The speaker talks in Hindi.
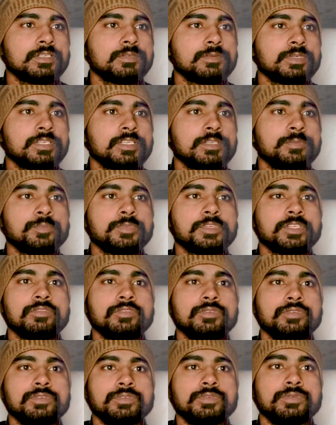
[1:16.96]
है हमारे
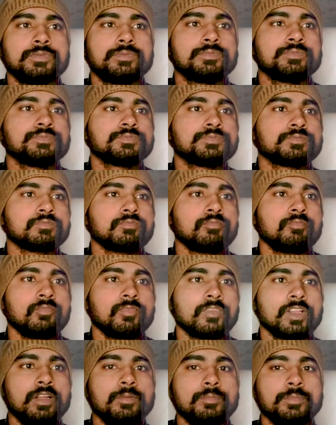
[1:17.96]
प्रीव्यू
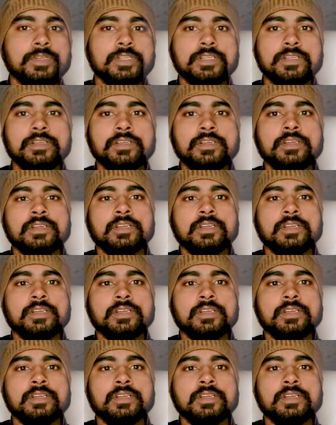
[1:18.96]
हमने